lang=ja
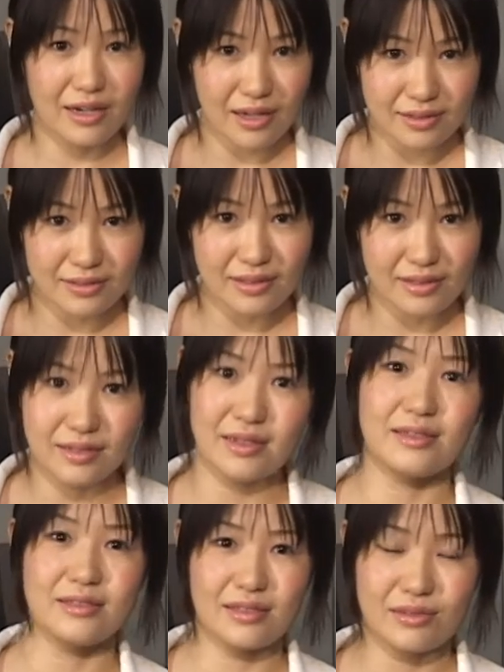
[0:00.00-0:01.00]
完全に
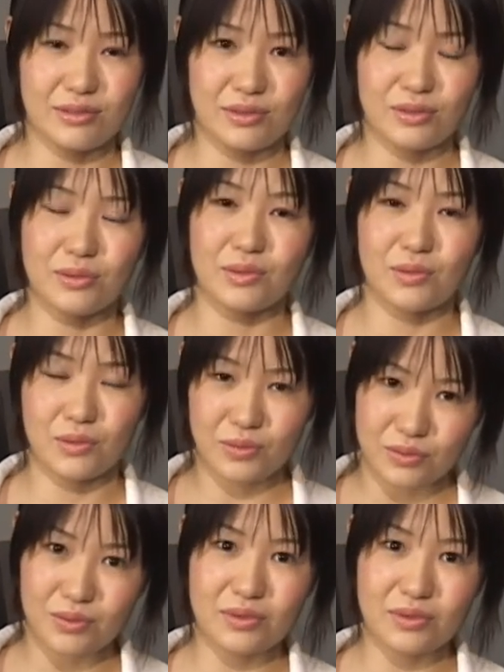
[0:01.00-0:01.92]
入っているっていうことは本